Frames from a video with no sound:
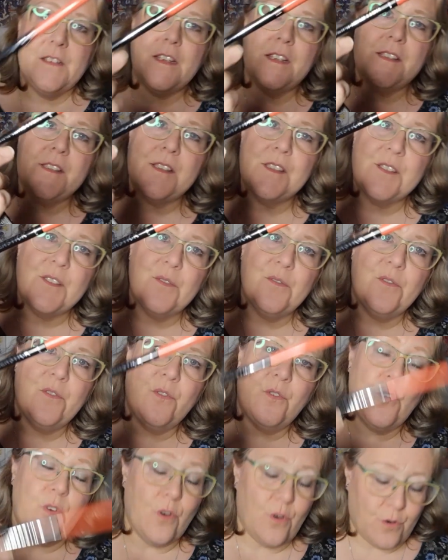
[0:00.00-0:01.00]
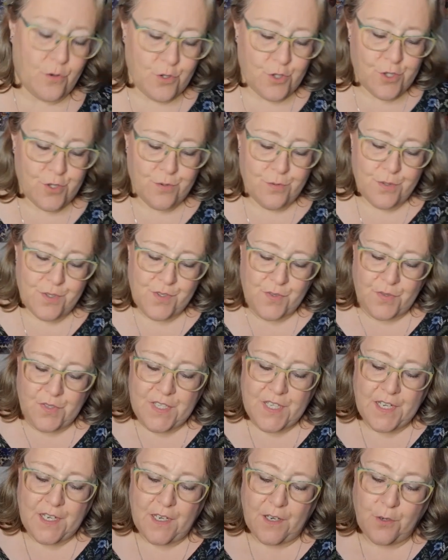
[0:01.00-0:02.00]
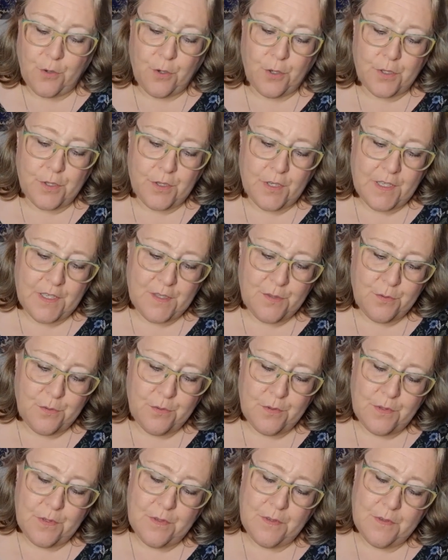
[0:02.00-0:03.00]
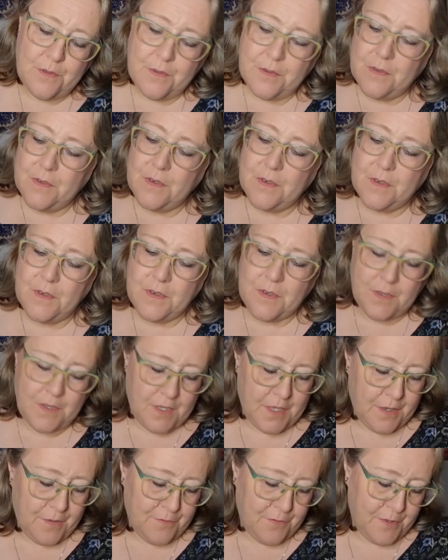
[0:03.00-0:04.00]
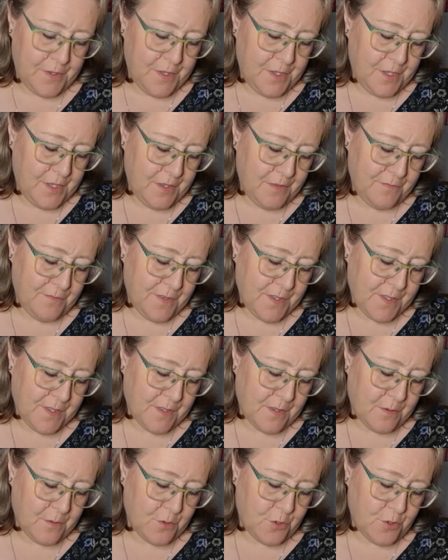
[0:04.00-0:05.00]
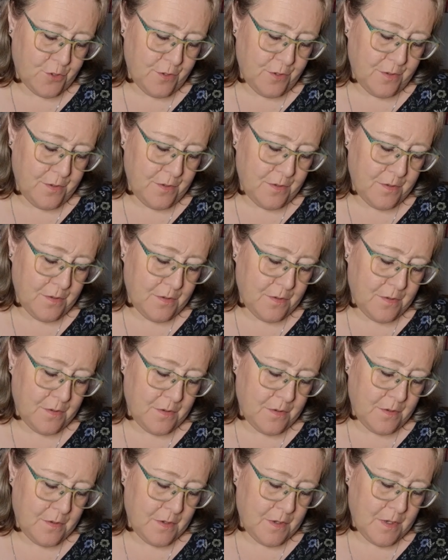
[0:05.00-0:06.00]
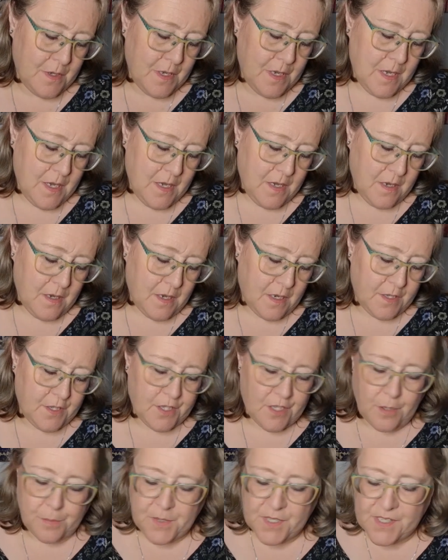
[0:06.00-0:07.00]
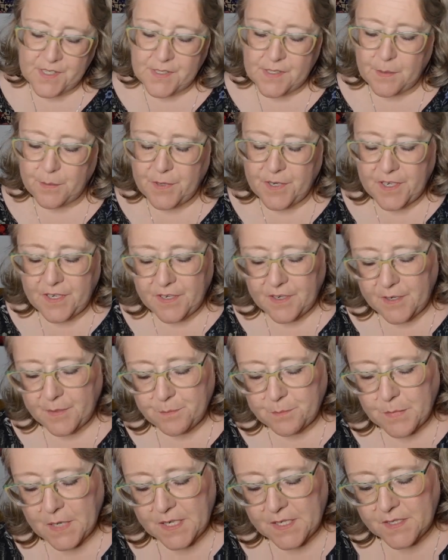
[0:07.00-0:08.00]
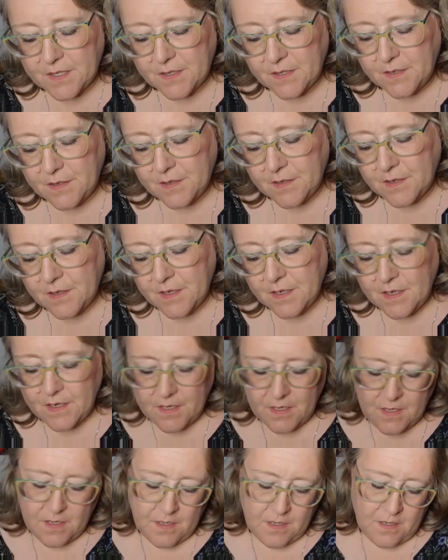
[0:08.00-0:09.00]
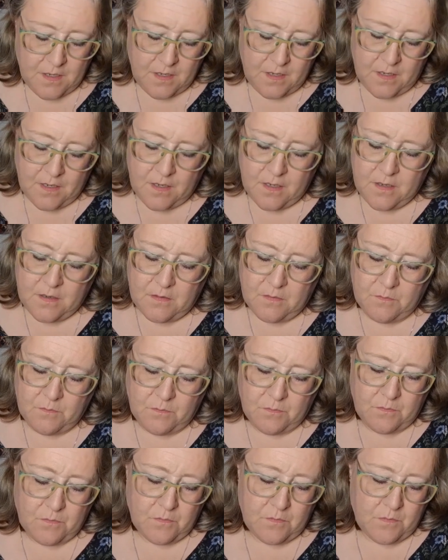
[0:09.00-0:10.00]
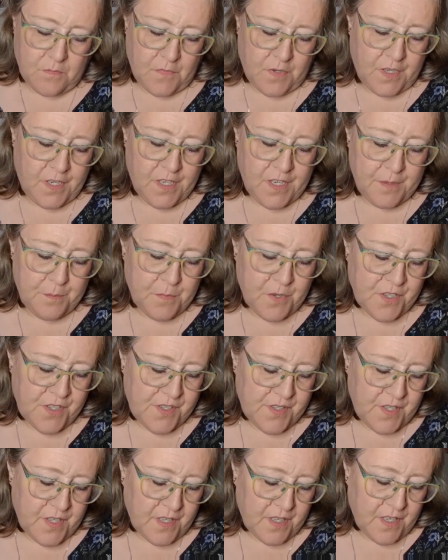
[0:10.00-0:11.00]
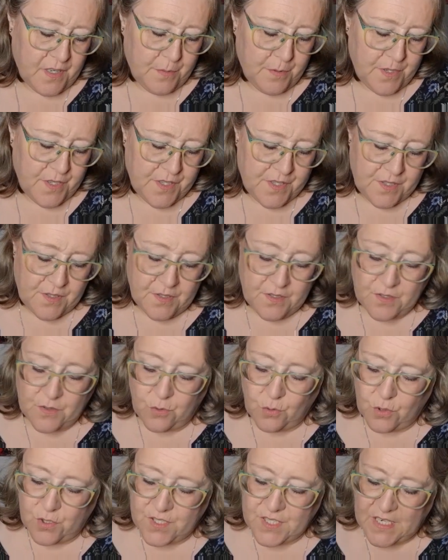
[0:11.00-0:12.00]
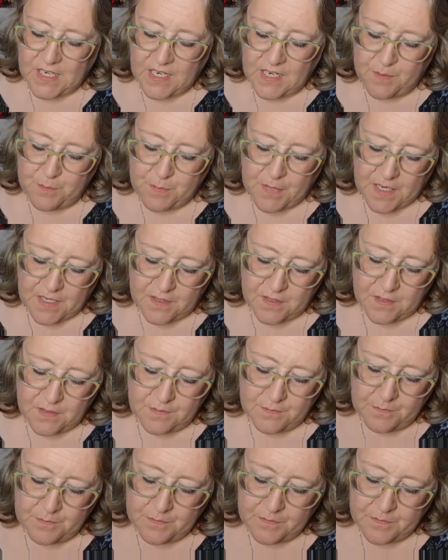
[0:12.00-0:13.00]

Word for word: Das ist so ein Orangeton, so ein Terrakotta-Ton. Den finde ich jedenfalls auch schön. Also ich glaube, das ist aber eher ein matter. Hm. Glimmerstick, aber ist total matt.